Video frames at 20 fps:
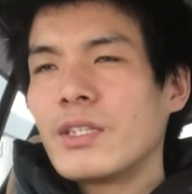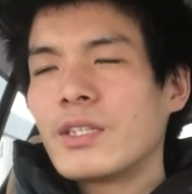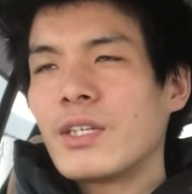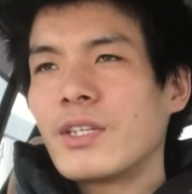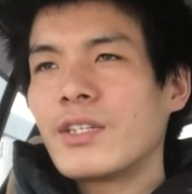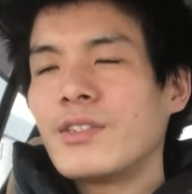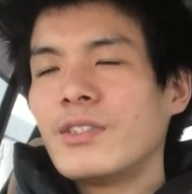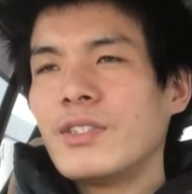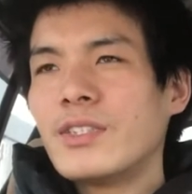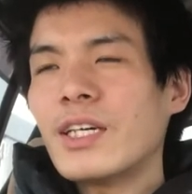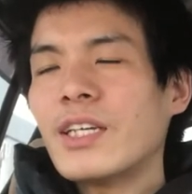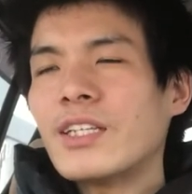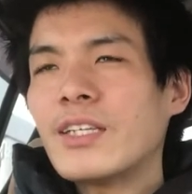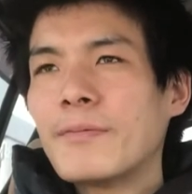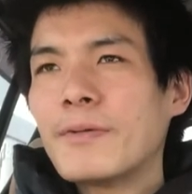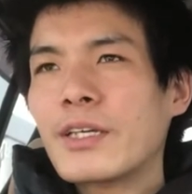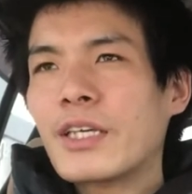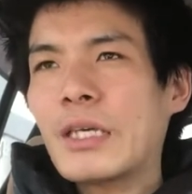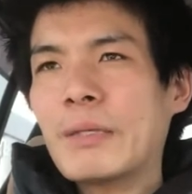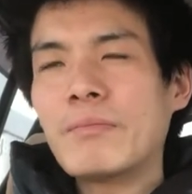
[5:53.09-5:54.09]
逆に埼
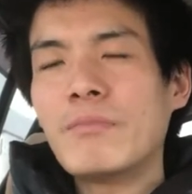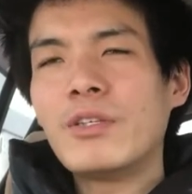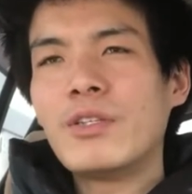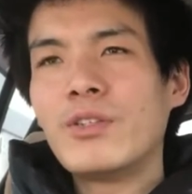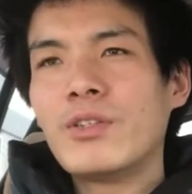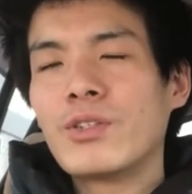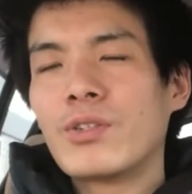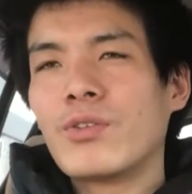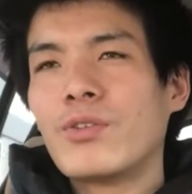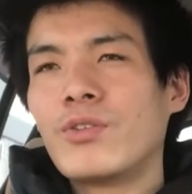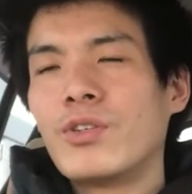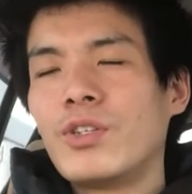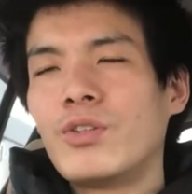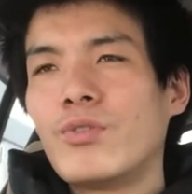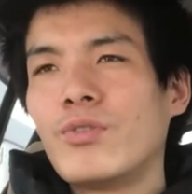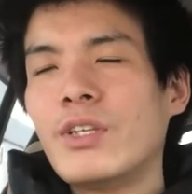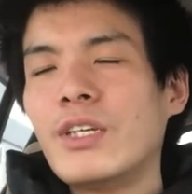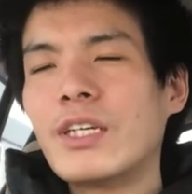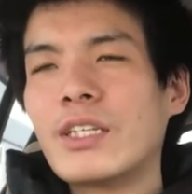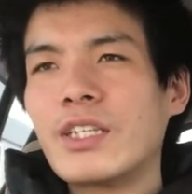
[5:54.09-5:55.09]
玉県民のその1
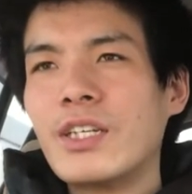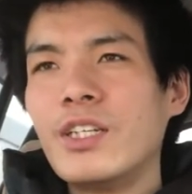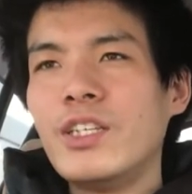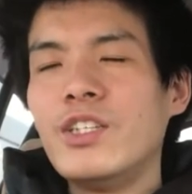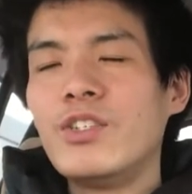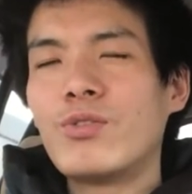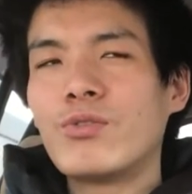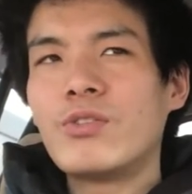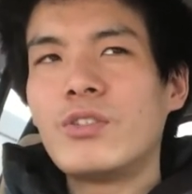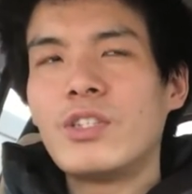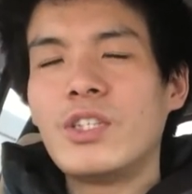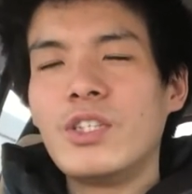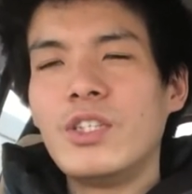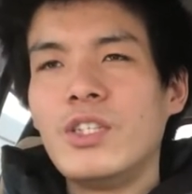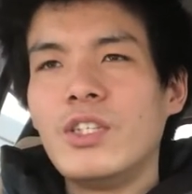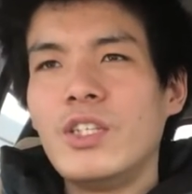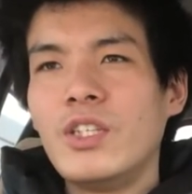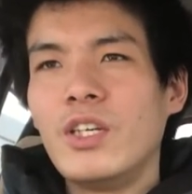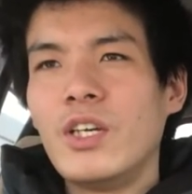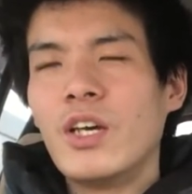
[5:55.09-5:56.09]
人当たり1月
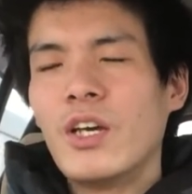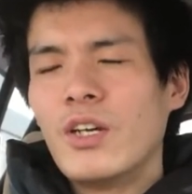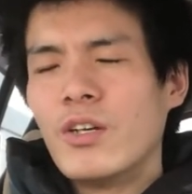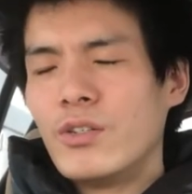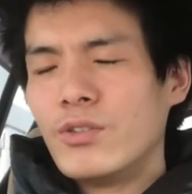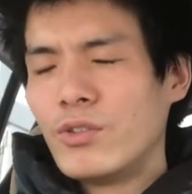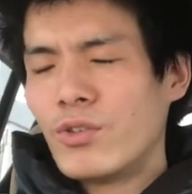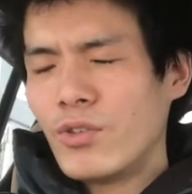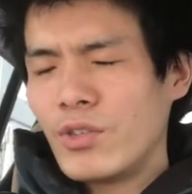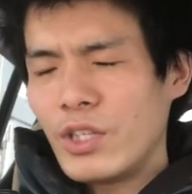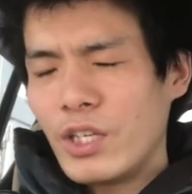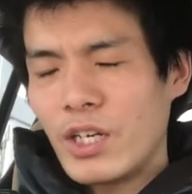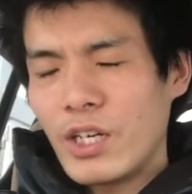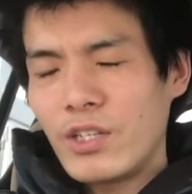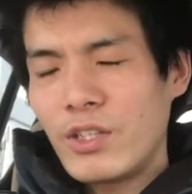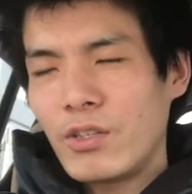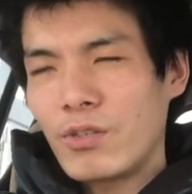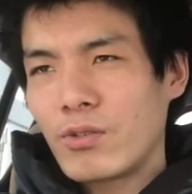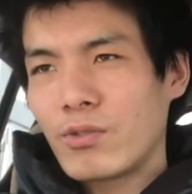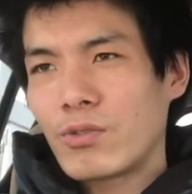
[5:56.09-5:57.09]
にうどん2
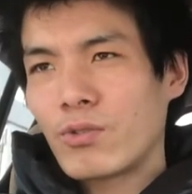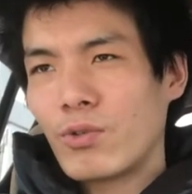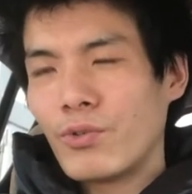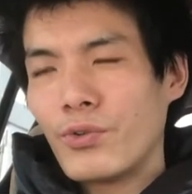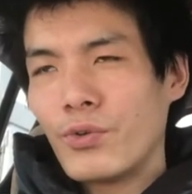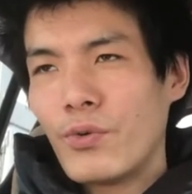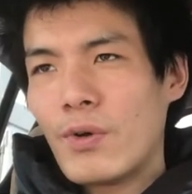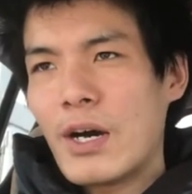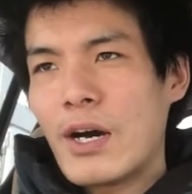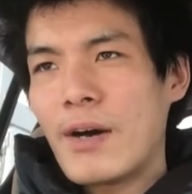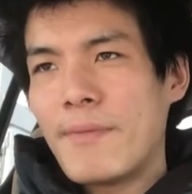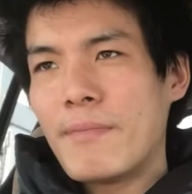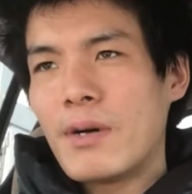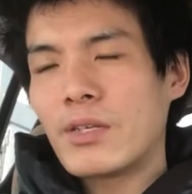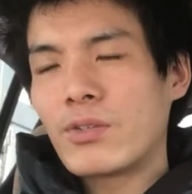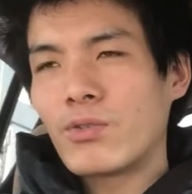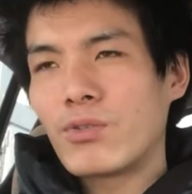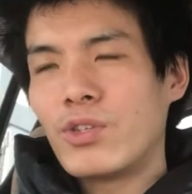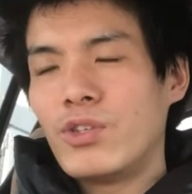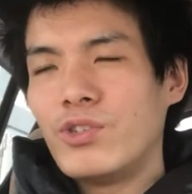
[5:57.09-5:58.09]
杯ってことはま
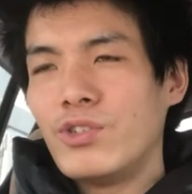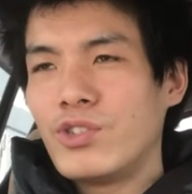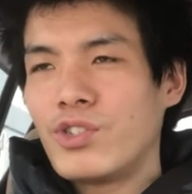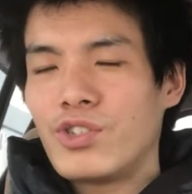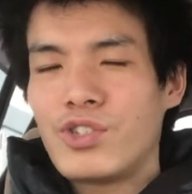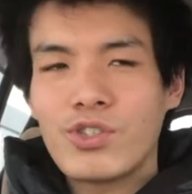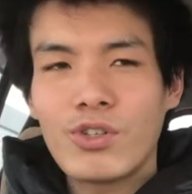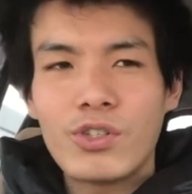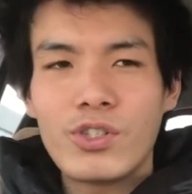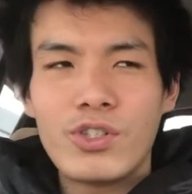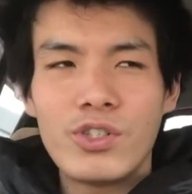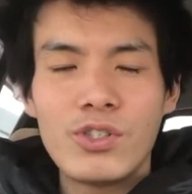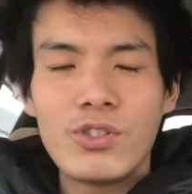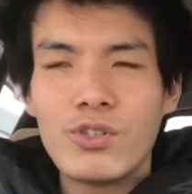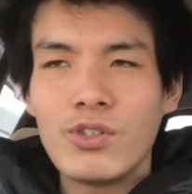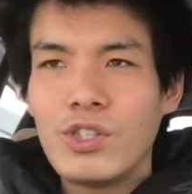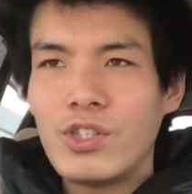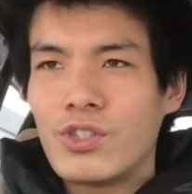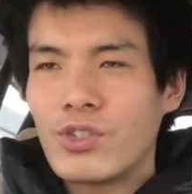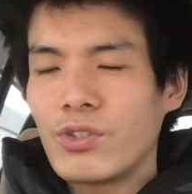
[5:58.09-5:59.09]
あその90食中
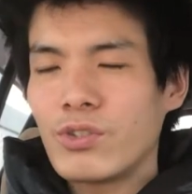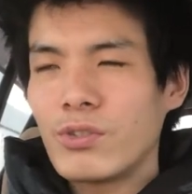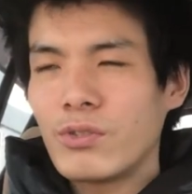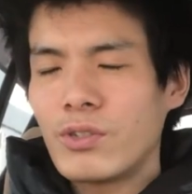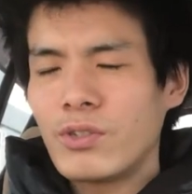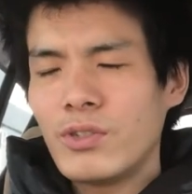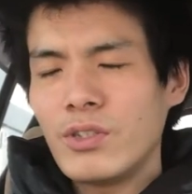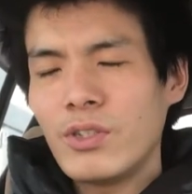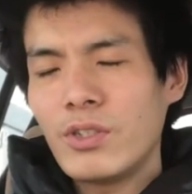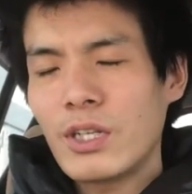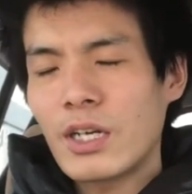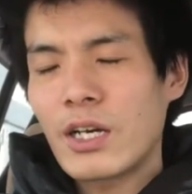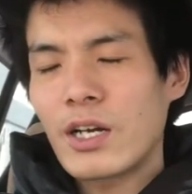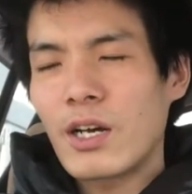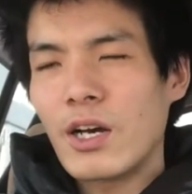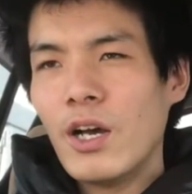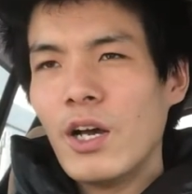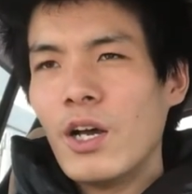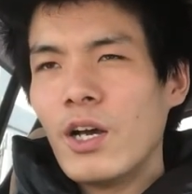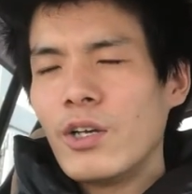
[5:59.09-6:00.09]
の1食だか
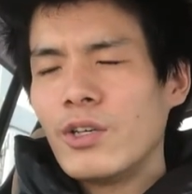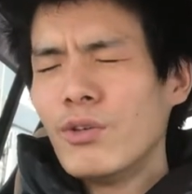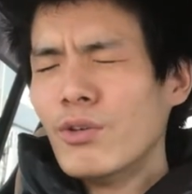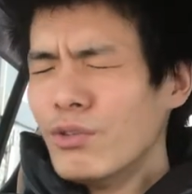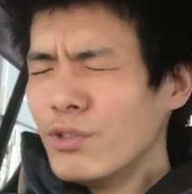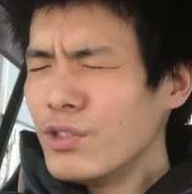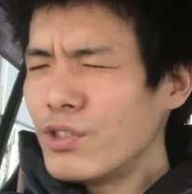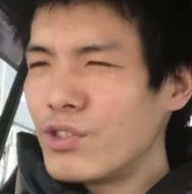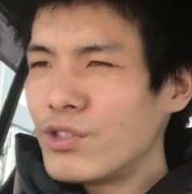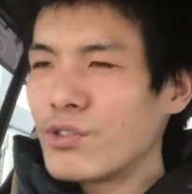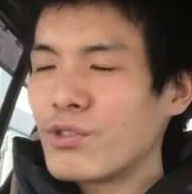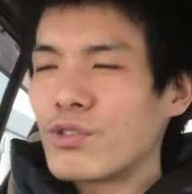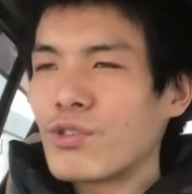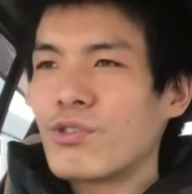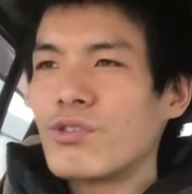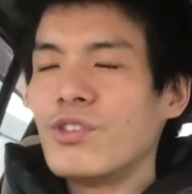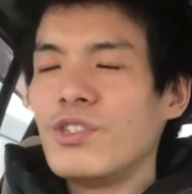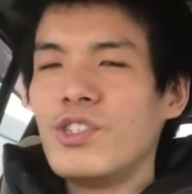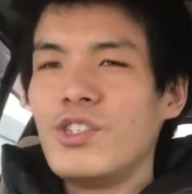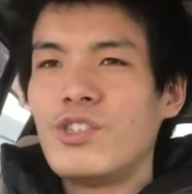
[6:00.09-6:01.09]
ら45
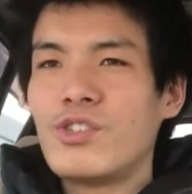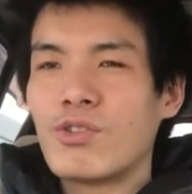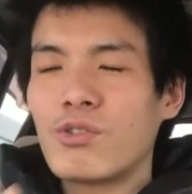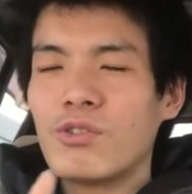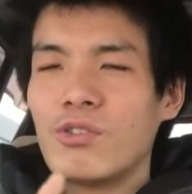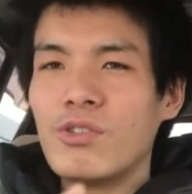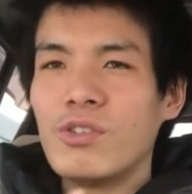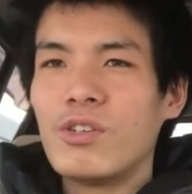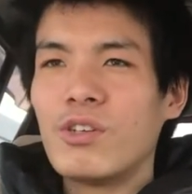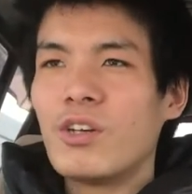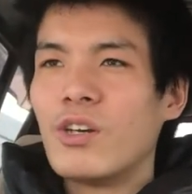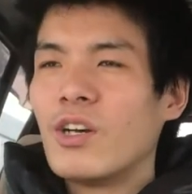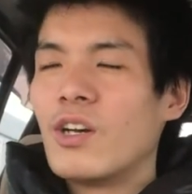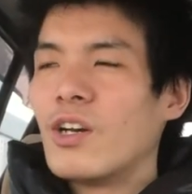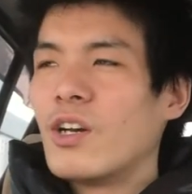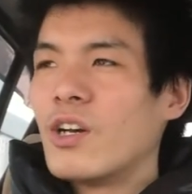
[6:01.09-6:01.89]
食に1食